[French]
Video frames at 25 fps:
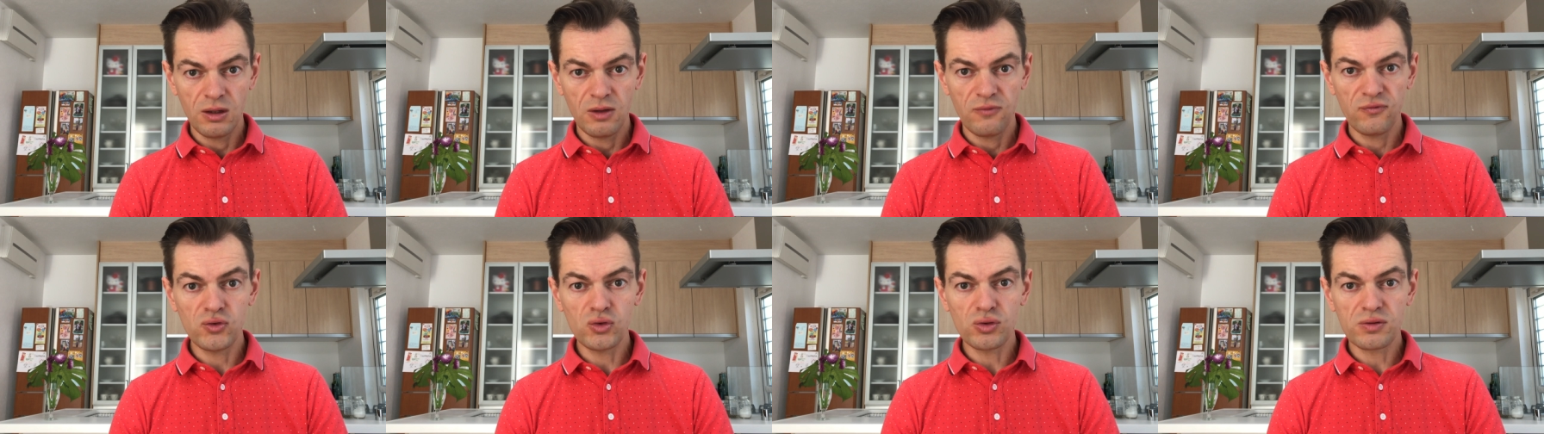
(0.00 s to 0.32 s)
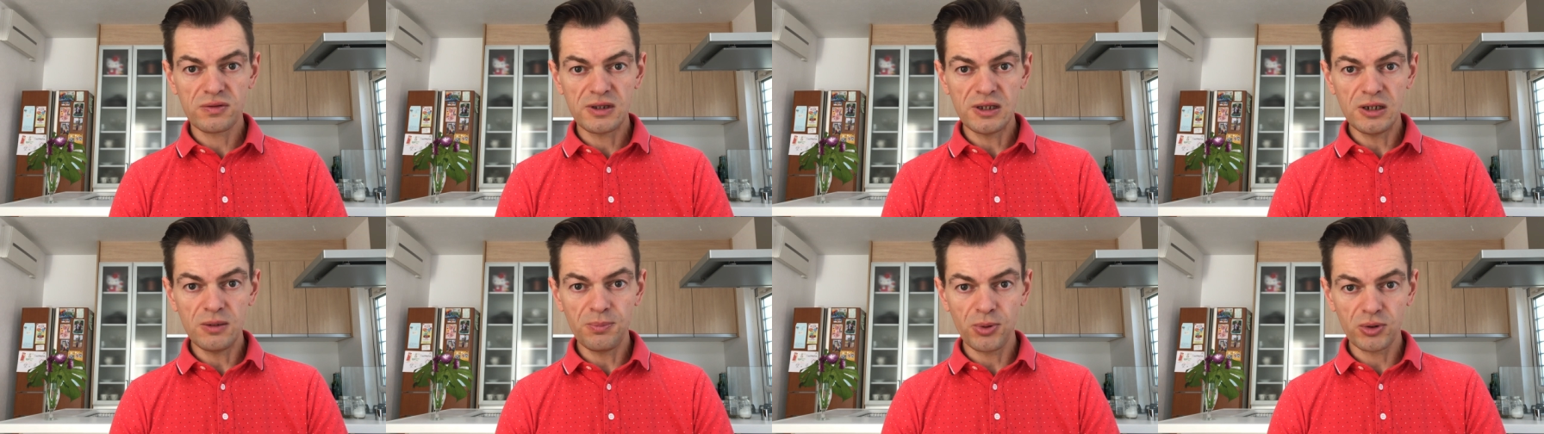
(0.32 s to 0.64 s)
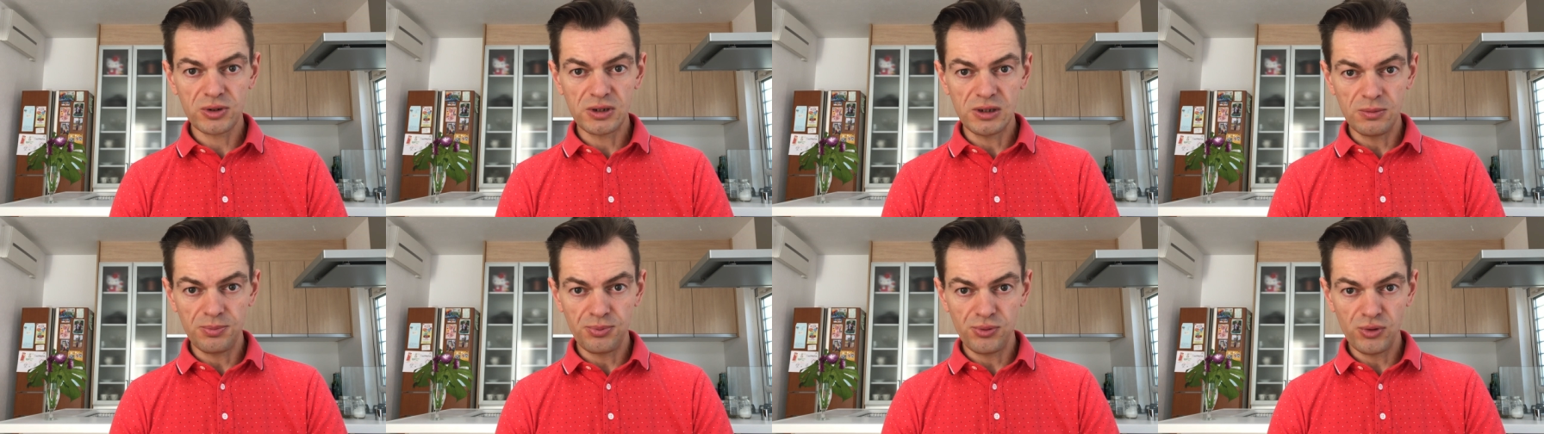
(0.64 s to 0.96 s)
fussent-ils pour
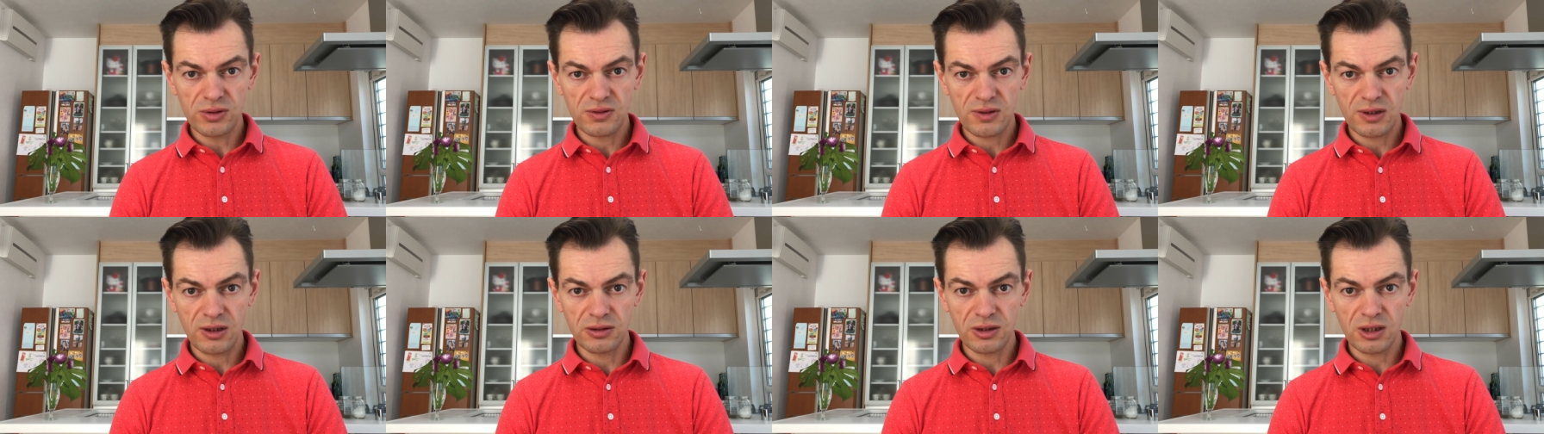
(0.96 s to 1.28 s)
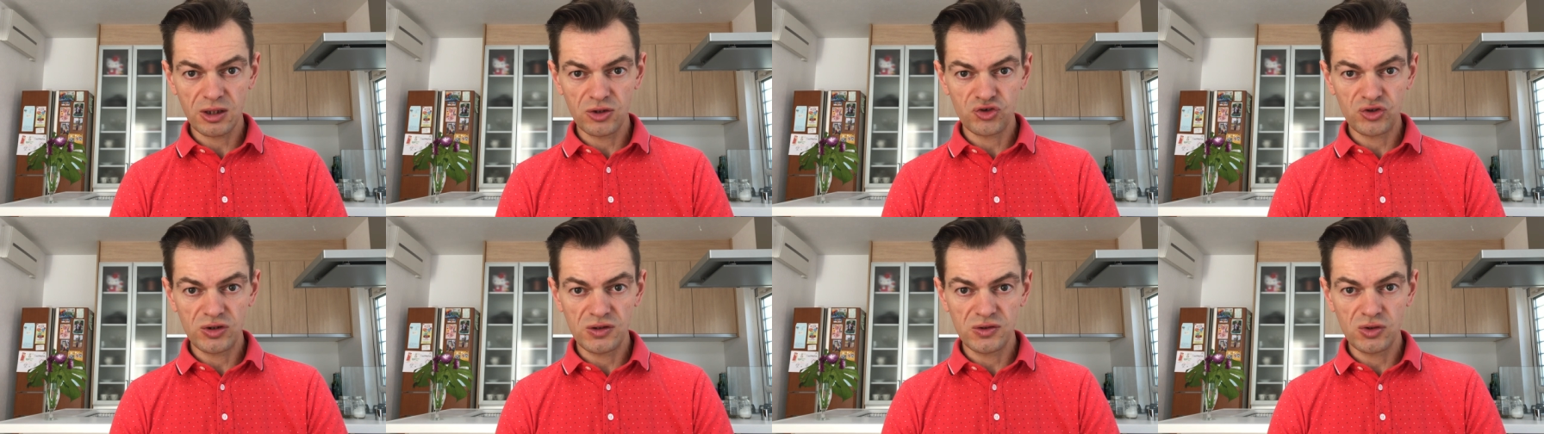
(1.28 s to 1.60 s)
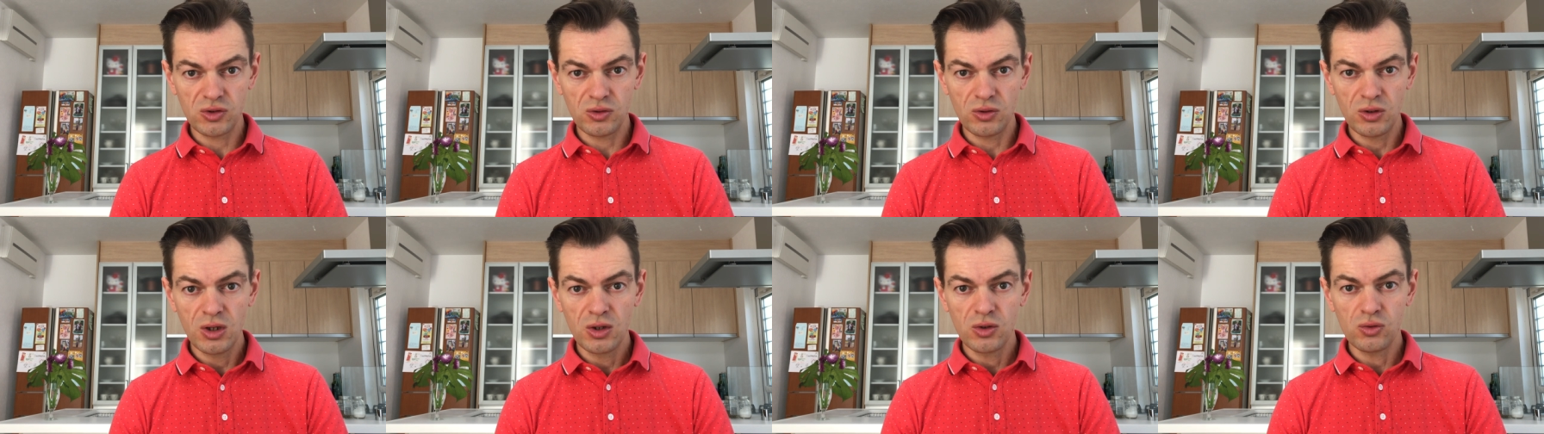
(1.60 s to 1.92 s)
qu'ils puissent rentrer chez
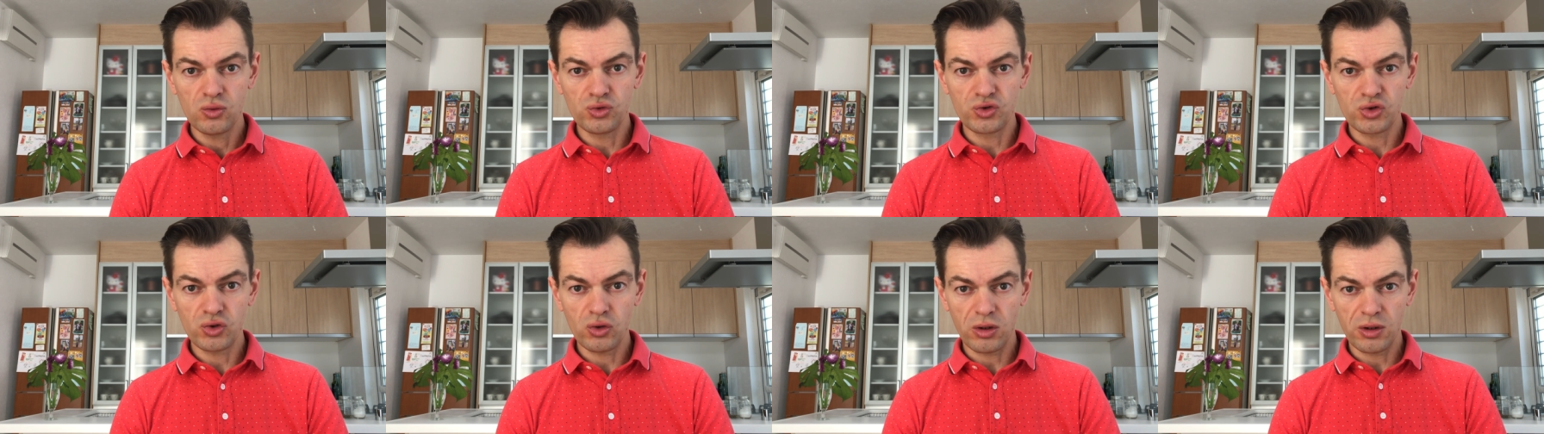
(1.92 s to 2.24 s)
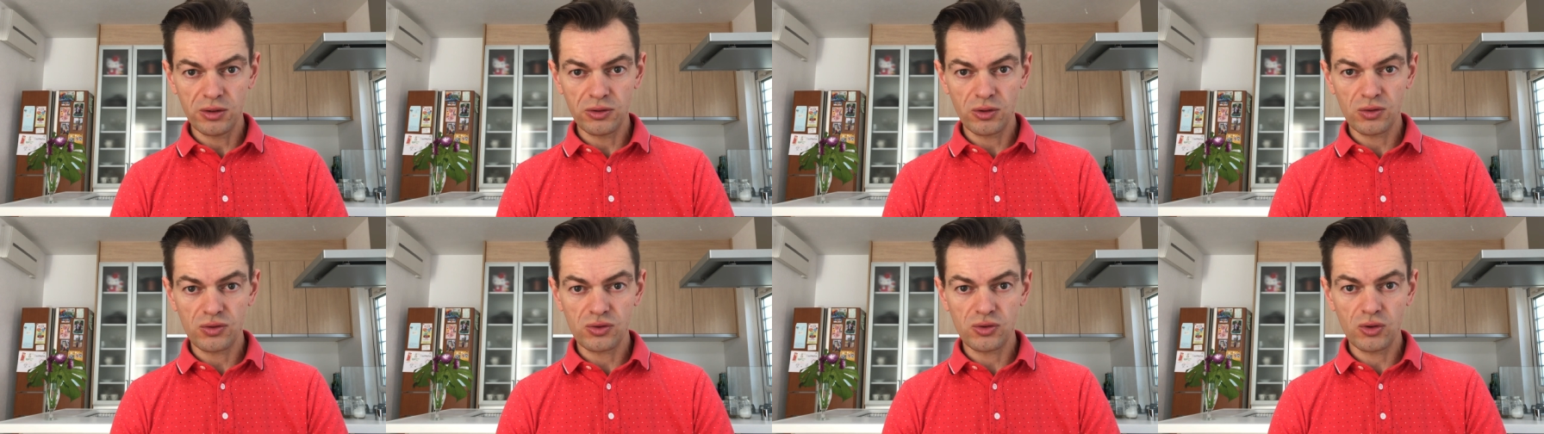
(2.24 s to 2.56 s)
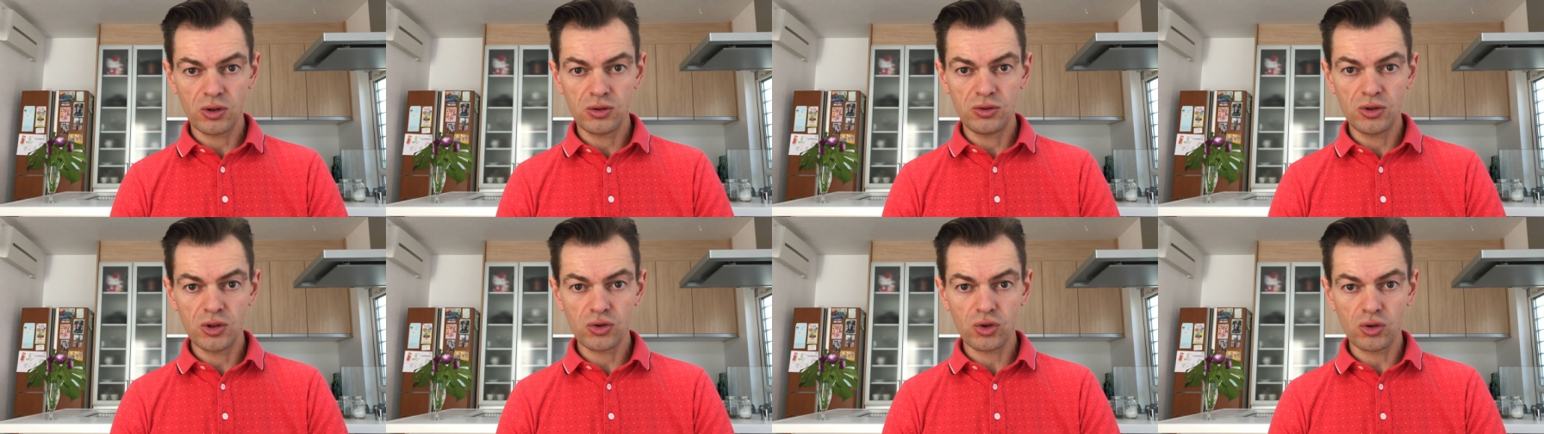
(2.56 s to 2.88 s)
eux ou se rendre sur
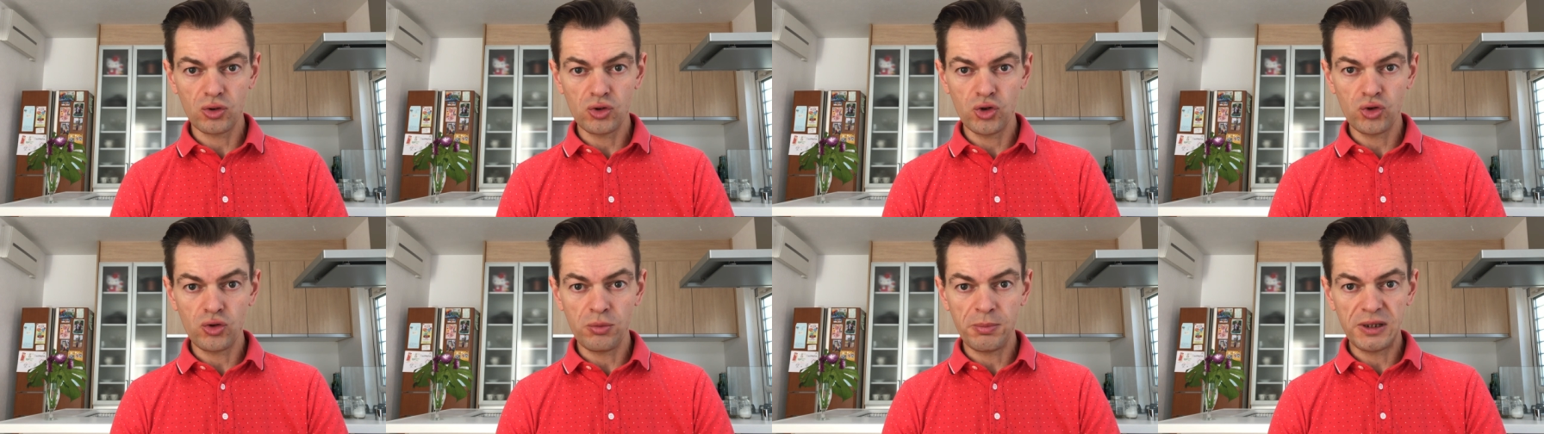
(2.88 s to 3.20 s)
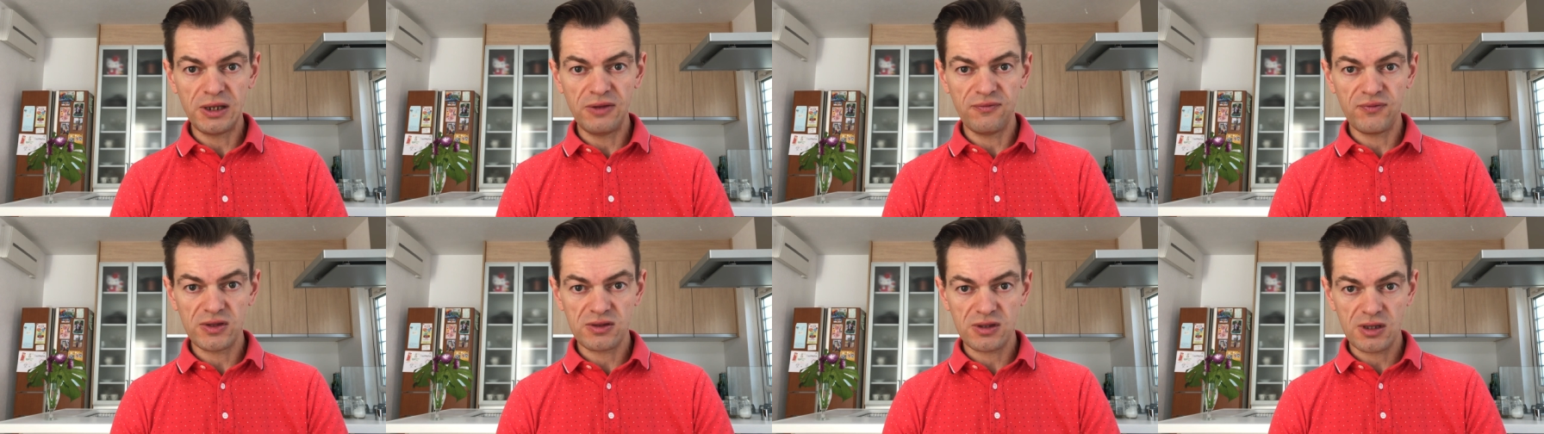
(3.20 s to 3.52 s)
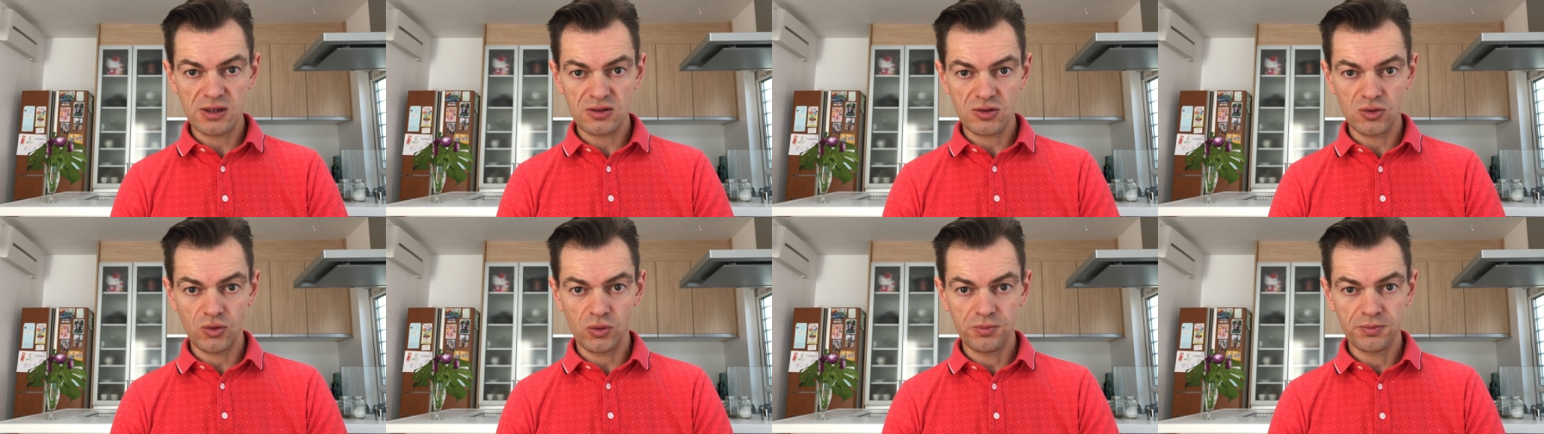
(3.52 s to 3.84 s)
un autre lieu de
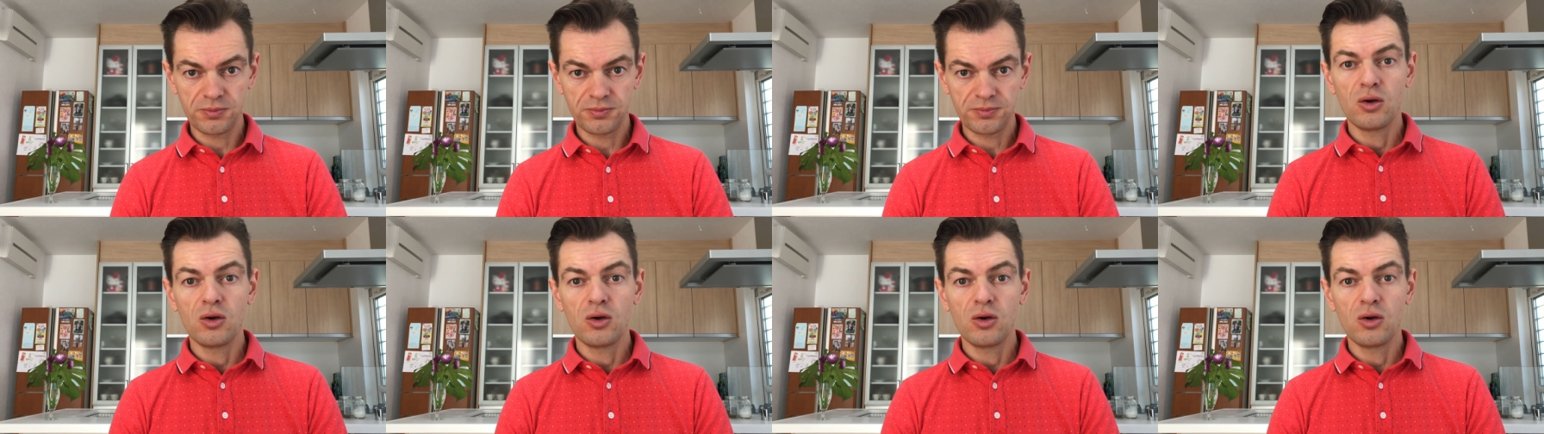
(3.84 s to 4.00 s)
manifestation.